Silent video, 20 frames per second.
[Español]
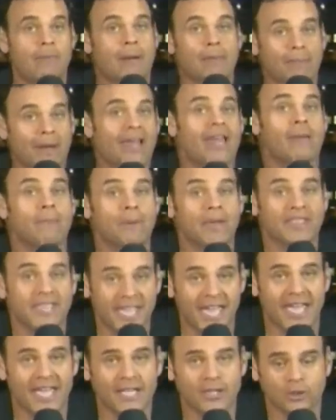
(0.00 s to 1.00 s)
El papá le
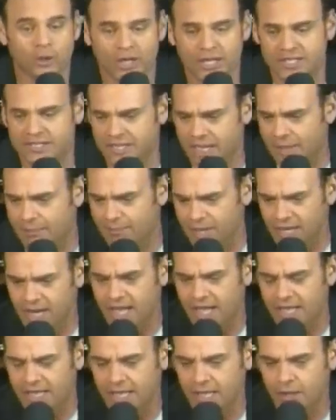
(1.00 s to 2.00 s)
pedía eso, le decía,
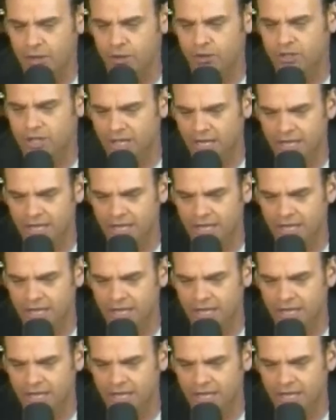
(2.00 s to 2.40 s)
mira hijo,